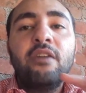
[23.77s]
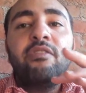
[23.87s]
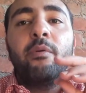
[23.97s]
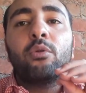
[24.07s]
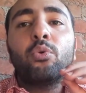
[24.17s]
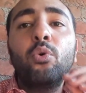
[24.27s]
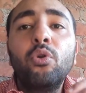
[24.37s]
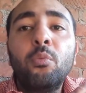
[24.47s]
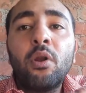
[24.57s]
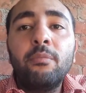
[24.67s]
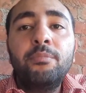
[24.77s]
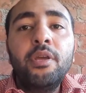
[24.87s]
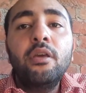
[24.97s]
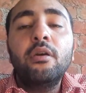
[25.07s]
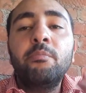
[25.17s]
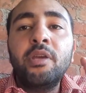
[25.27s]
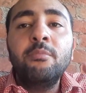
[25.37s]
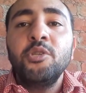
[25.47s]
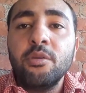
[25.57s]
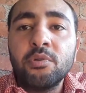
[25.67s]
في برضه كل مربي
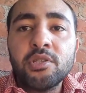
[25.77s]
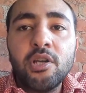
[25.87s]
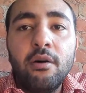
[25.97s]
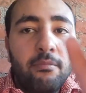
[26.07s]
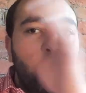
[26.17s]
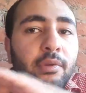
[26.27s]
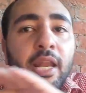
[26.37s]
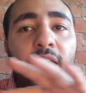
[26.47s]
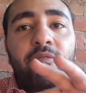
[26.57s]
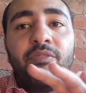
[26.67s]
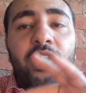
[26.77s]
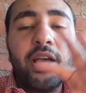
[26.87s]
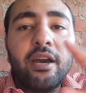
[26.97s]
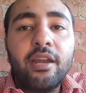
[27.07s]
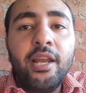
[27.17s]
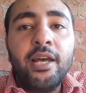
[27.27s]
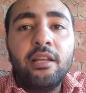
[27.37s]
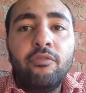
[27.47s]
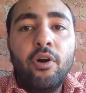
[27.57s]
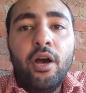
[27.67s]
بيمشي بنظام لكن في الاخر
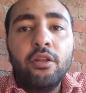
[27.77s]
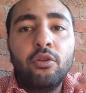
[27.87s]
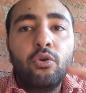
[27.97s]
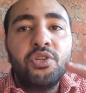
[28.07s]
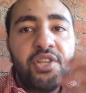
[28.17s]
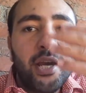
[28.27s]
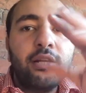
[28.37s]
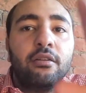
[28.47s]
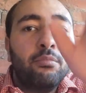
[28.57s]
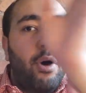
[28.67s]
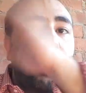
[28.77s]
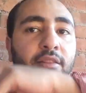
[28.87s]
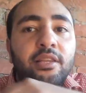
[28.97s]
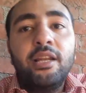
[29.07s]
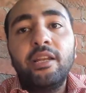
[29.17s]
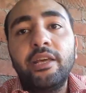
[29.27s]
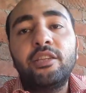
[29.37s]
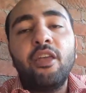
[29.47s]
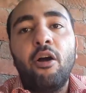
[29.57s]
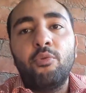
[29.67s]
الهدف واحد اللي هو زياده معدل
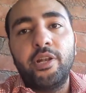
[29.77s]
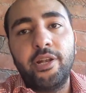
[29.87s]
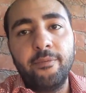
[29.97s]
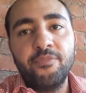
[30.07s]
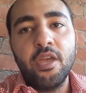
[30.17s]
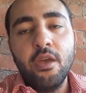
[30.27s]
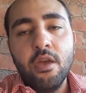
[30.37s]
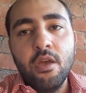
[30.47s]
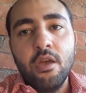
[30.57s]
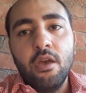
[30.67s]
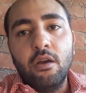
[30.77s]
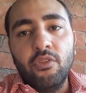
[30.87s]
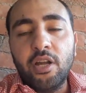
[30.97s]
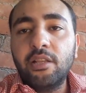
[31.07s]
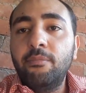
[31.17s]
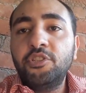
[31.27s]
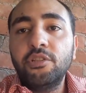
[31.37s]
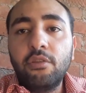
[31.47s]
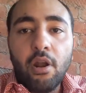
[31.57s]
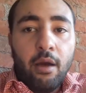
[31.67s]
التحويل النهارده
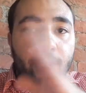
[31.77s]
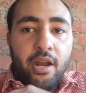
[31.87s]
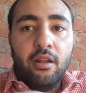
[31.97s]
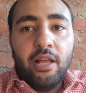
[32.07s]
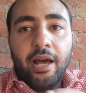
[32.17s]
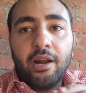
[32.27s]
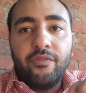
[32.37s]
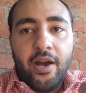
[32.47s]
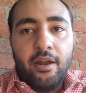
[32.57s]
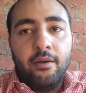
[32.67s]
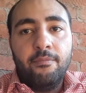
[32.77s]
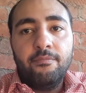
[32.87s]
بمشيئه الرحمن هنتعرف على